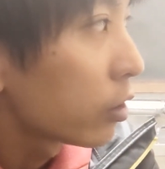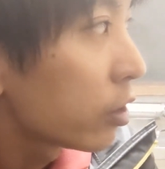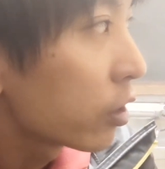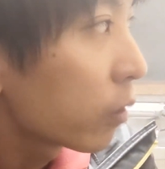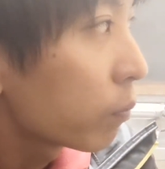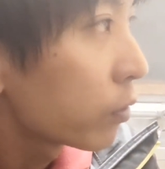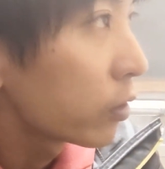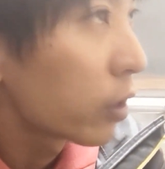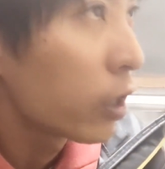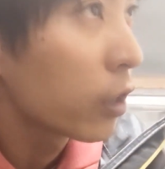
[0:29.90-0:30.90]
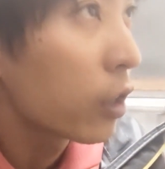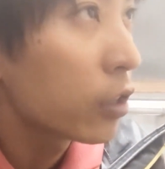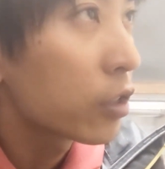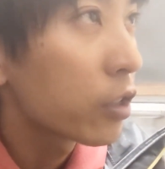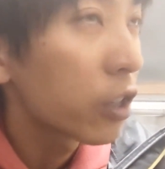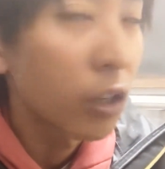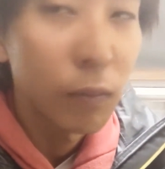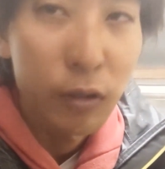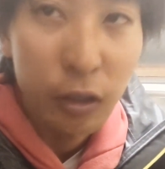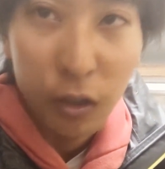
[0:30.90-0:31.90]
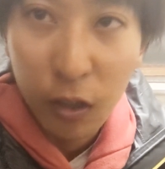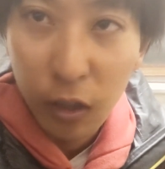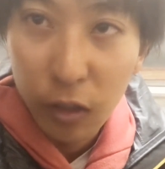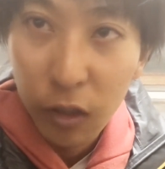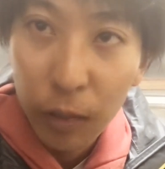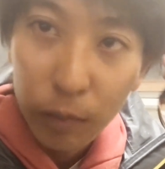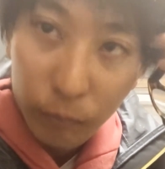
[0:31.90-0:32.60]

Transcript: 2カップって新しいに冠って書いて